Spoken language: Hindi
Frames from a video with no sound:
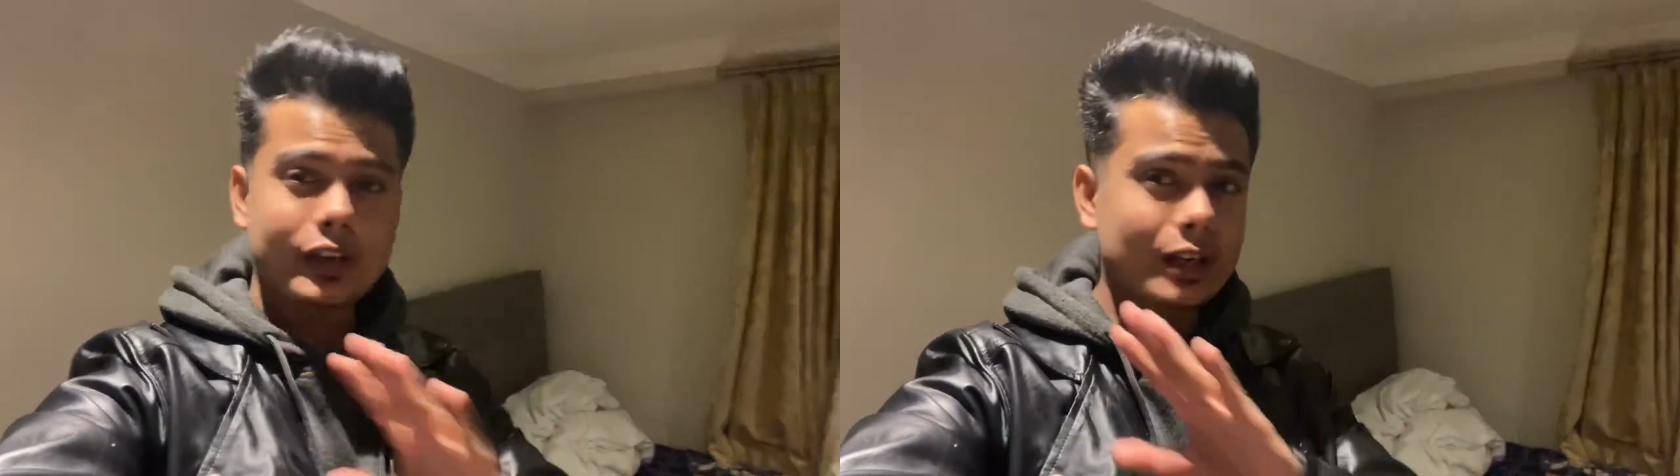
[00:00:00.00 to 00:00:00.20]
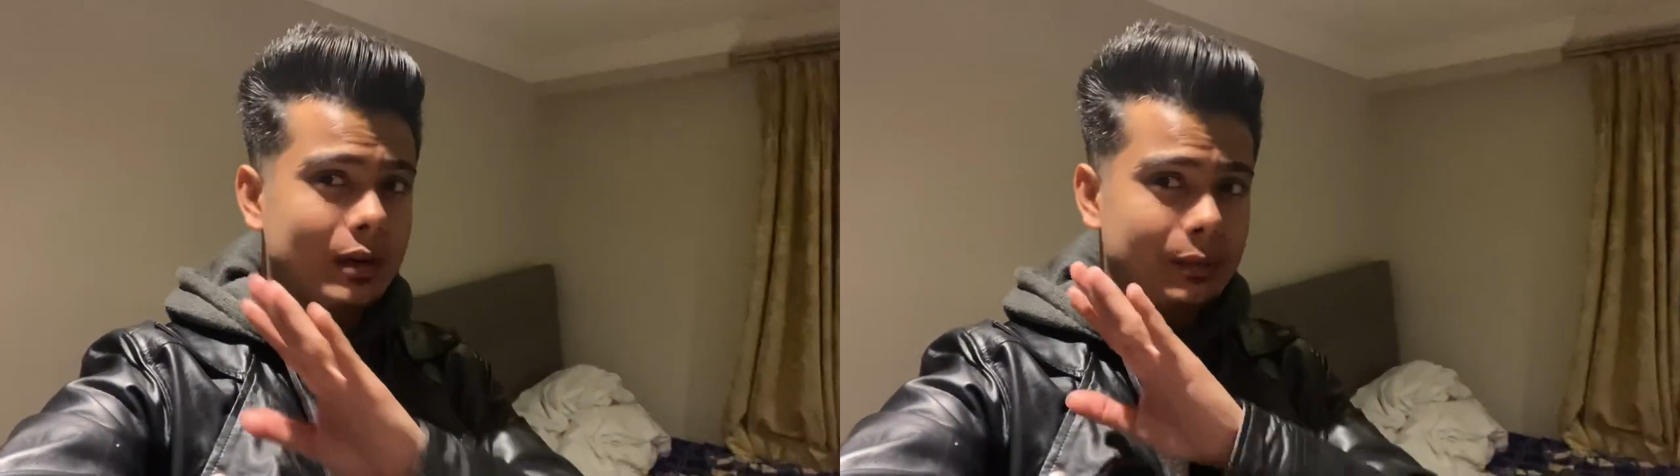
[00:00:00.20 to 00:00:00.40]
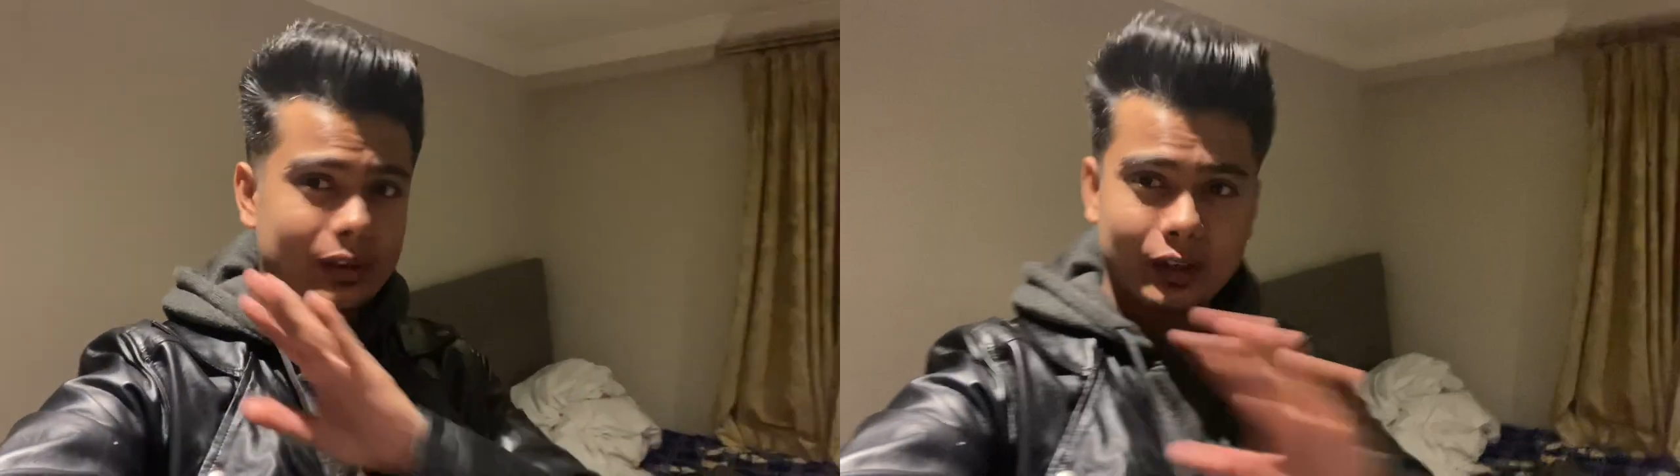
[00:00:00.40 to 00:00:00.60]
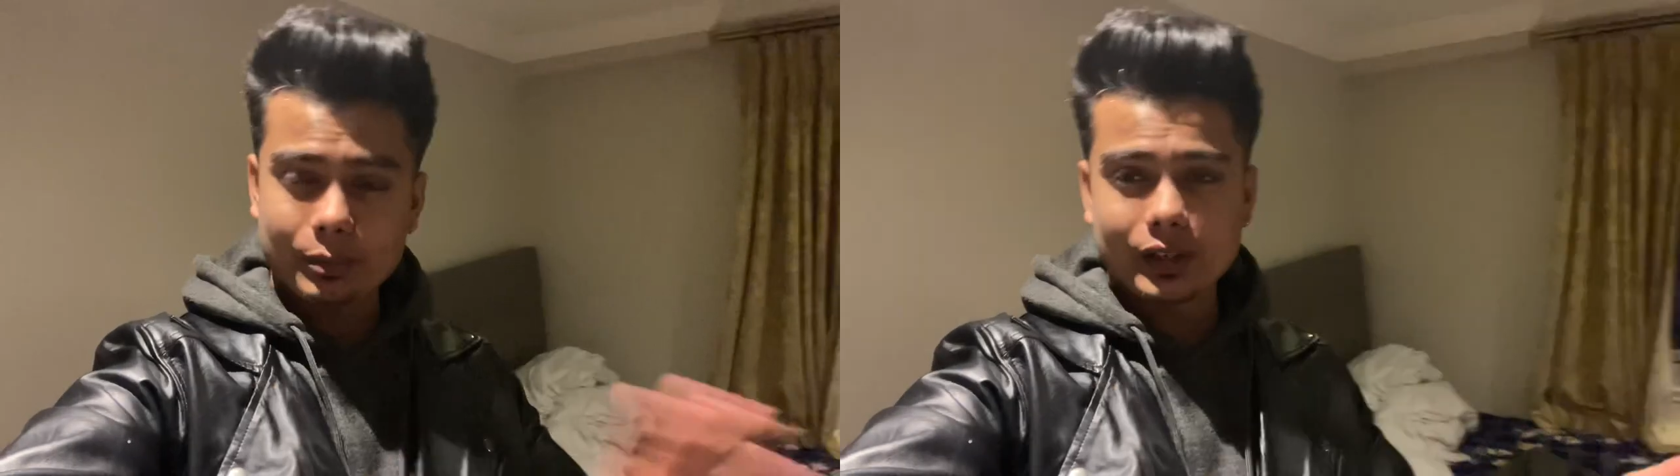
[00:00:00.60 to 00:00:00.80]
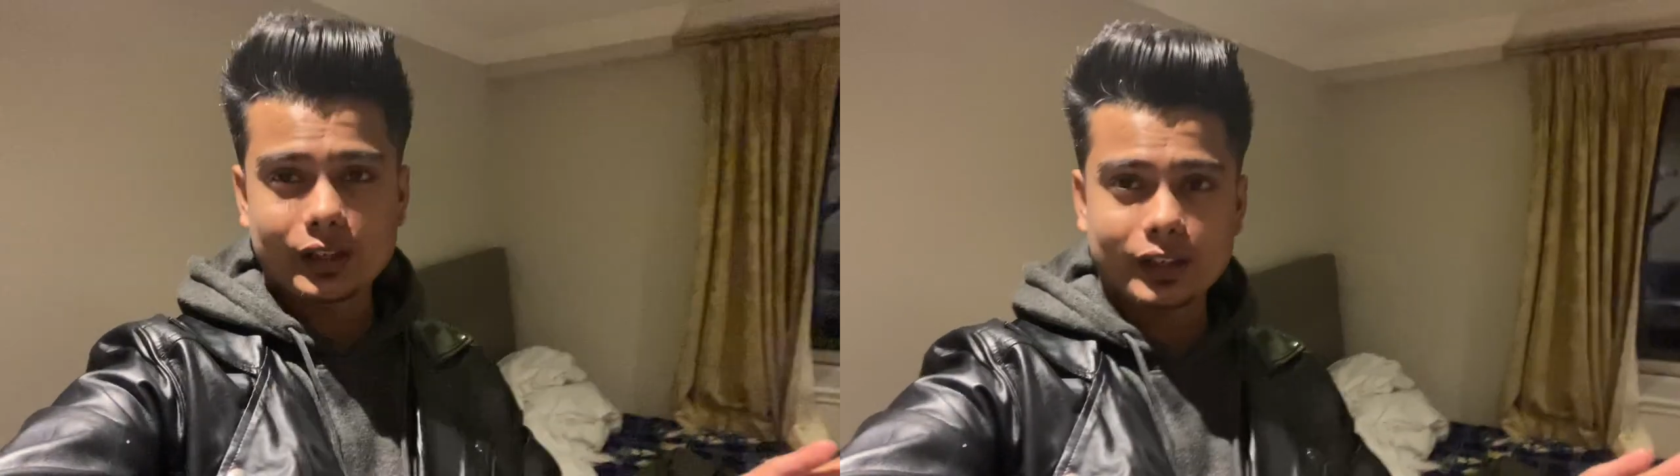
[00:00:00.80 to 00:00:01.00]
एक बार भी
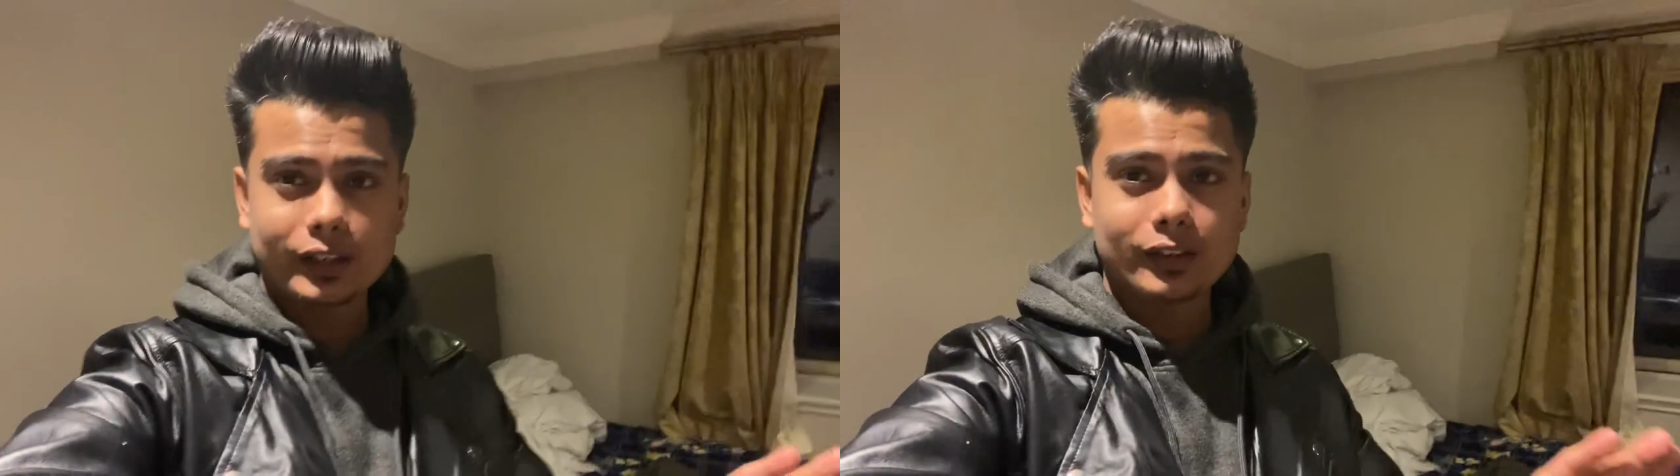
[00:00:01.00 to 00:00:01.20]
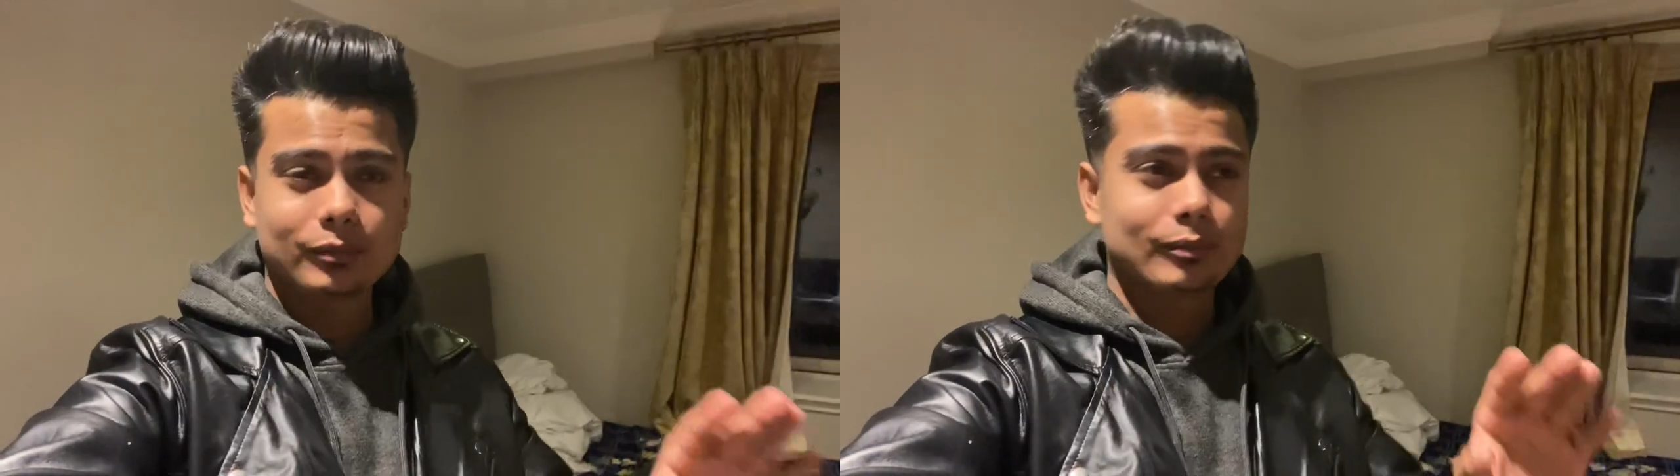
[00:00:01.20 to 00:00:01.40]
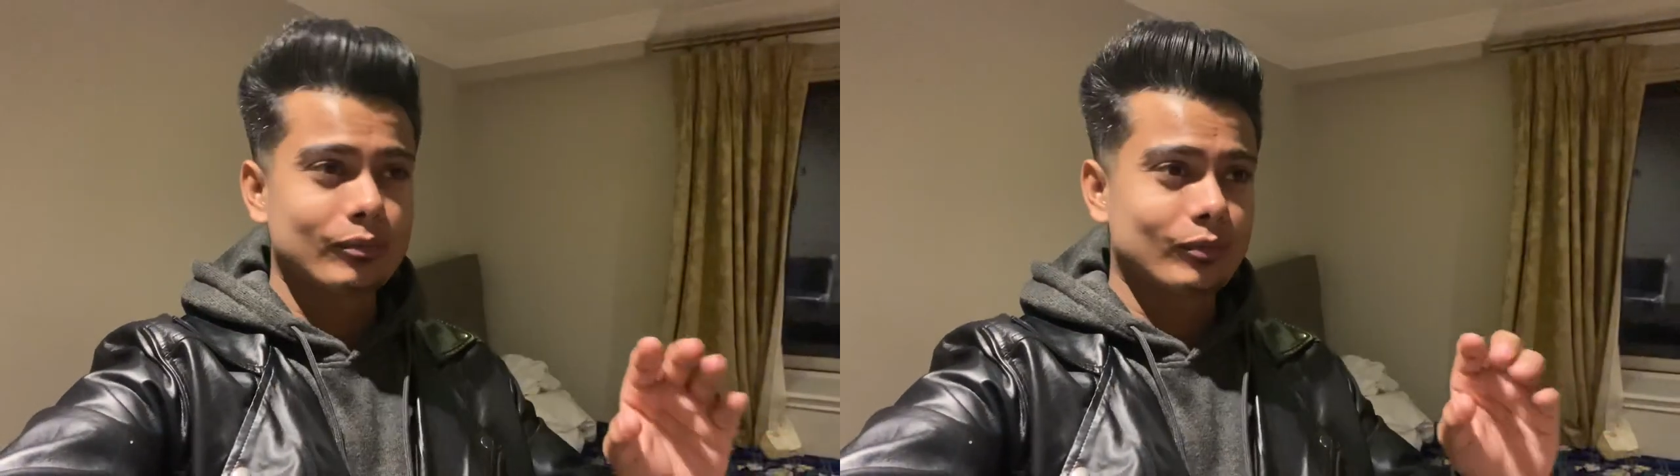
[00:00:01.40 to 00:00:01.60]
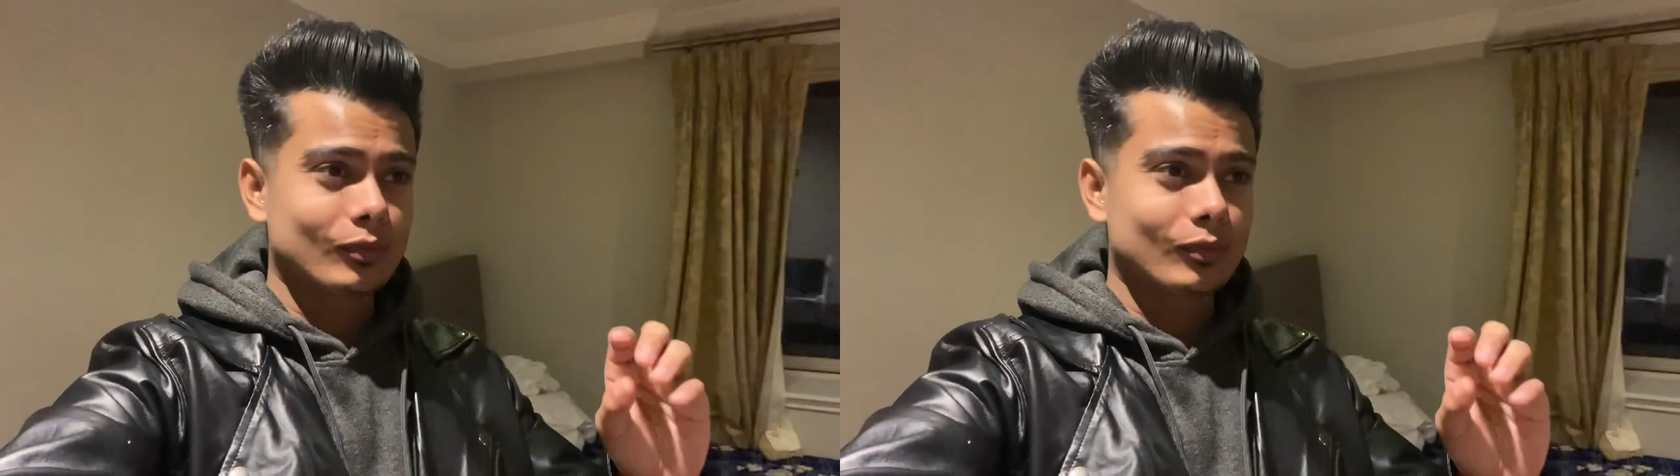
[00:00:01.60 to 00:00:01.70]
क्लबिंग नहीं करी छह महीने